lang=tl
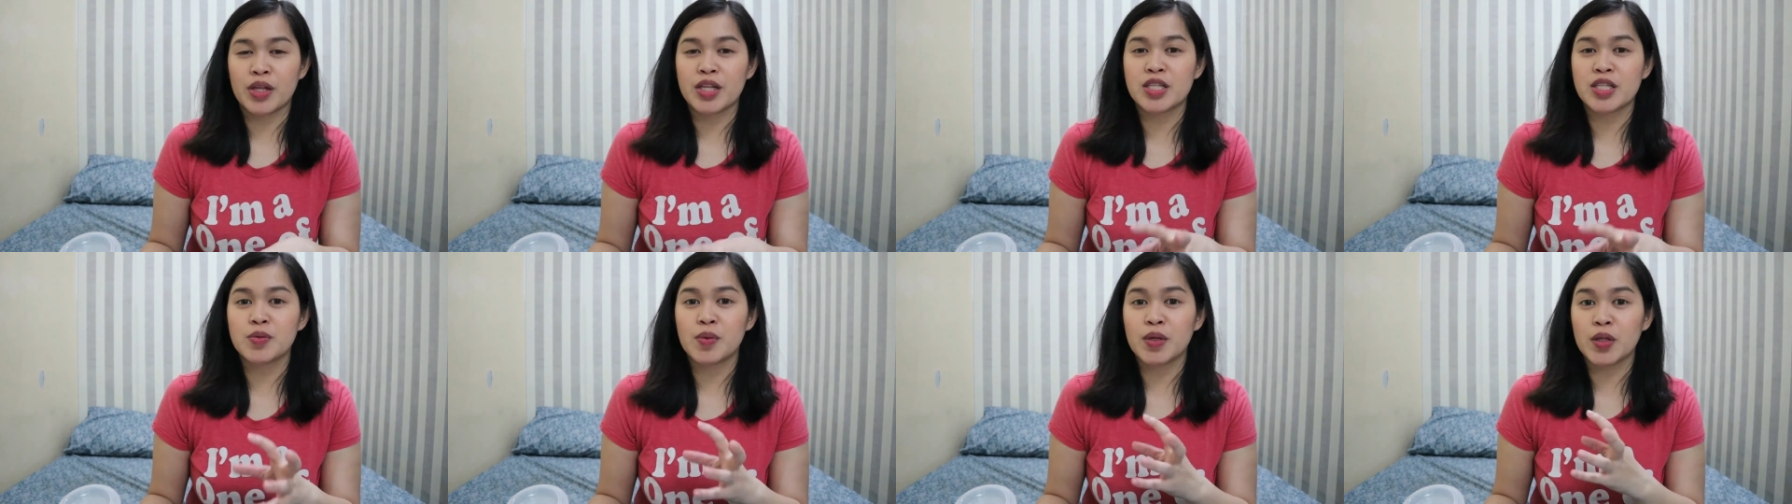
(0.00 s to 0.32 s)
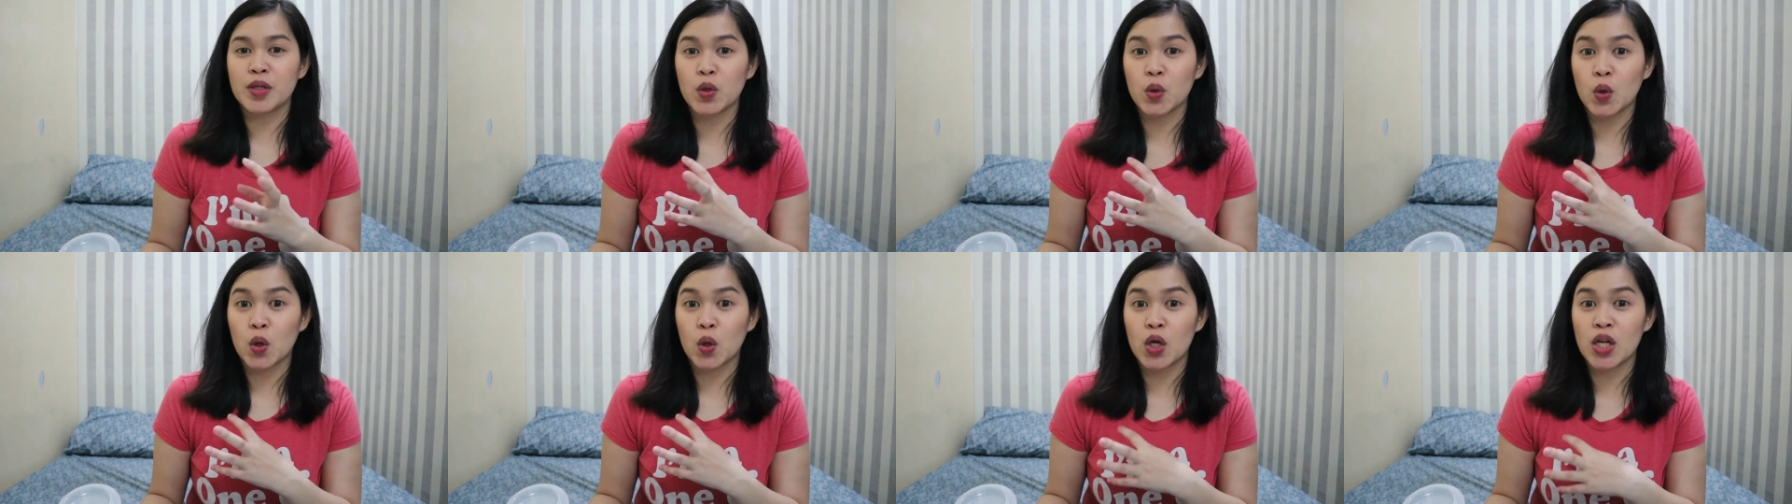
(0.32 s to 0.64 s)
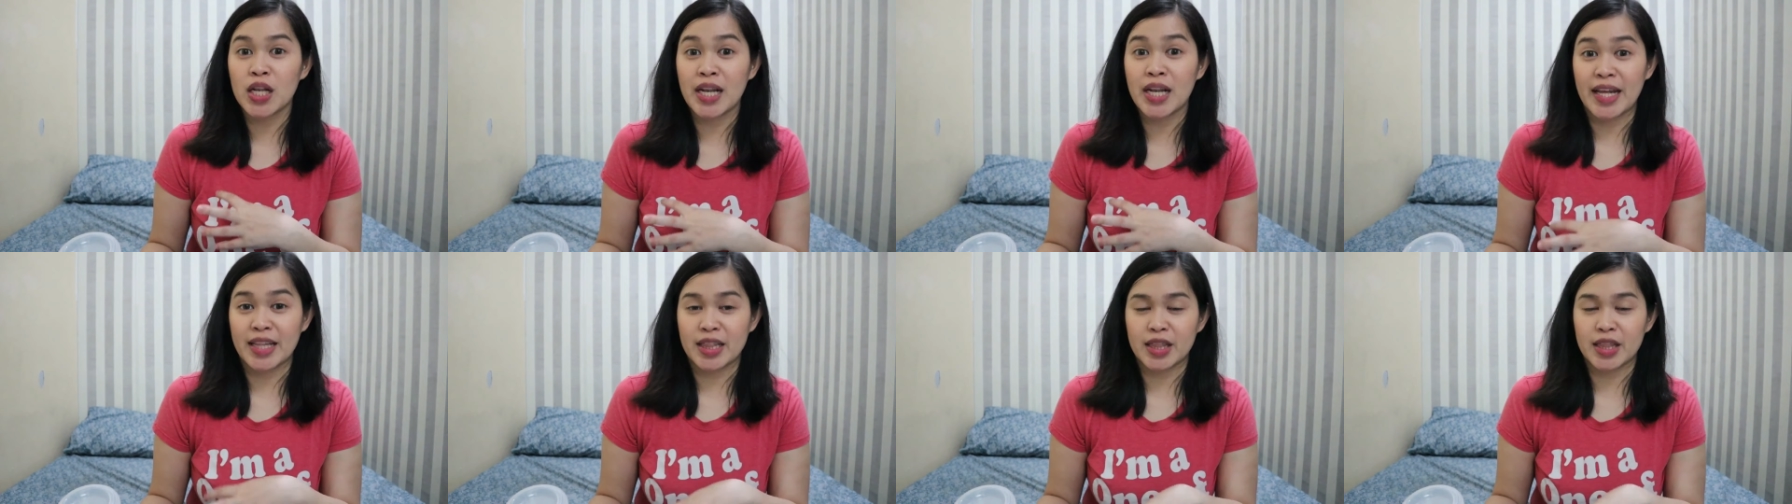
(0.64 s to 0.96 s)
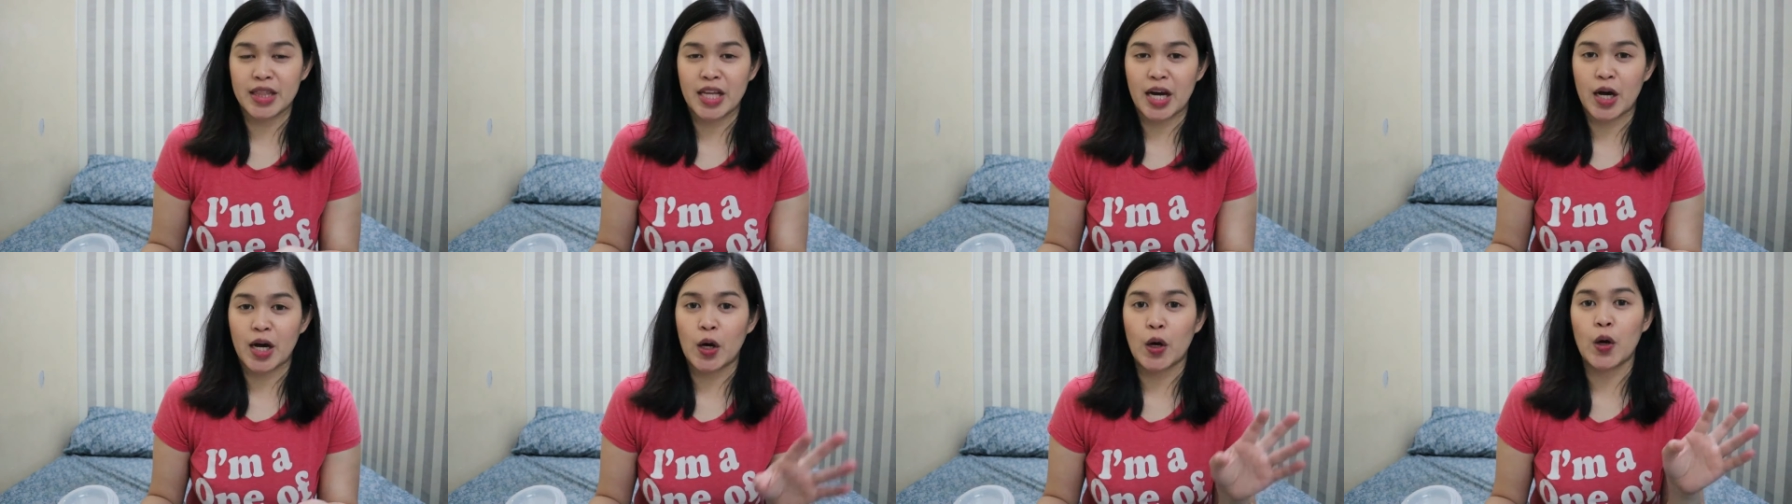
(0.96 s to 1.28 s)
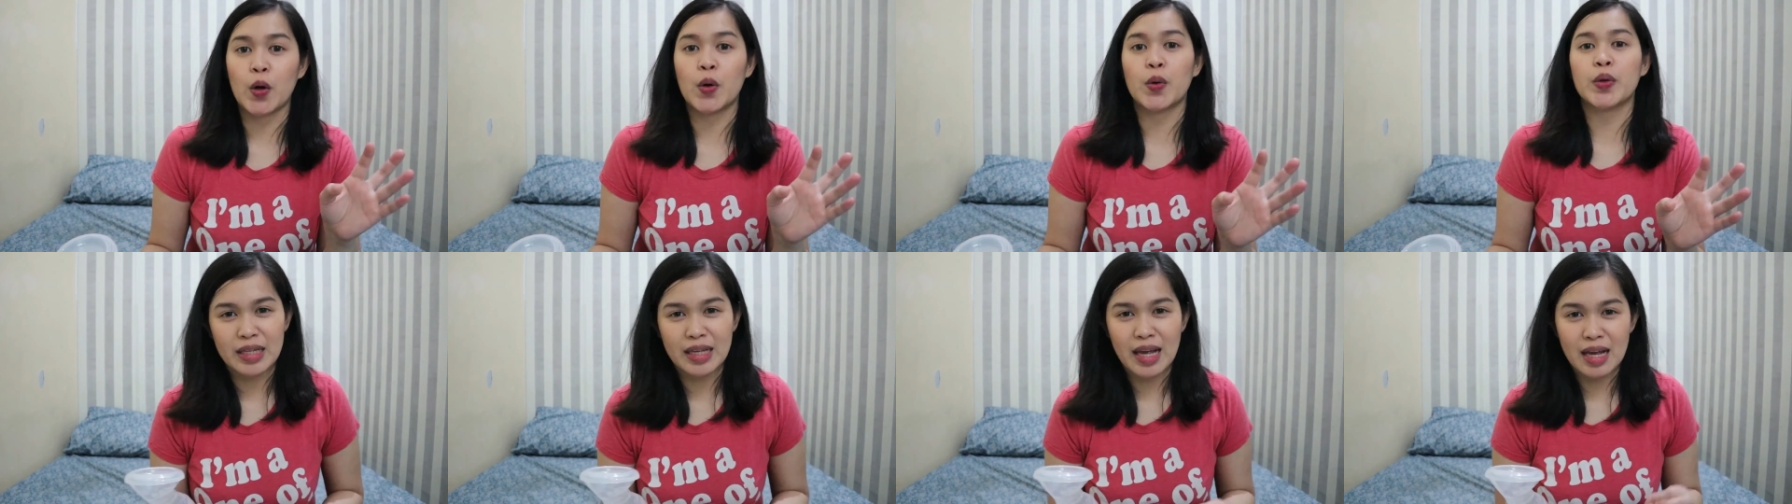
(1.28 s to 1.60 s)
That's what you call let
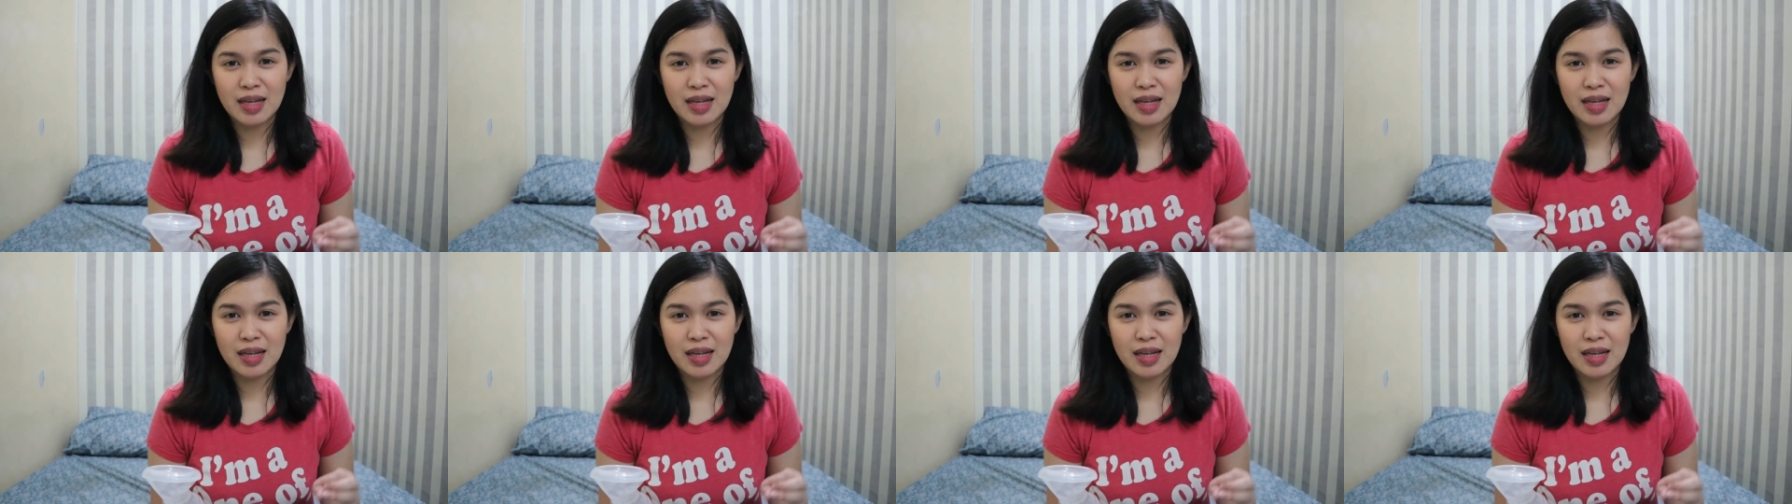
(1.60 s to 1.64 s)
down.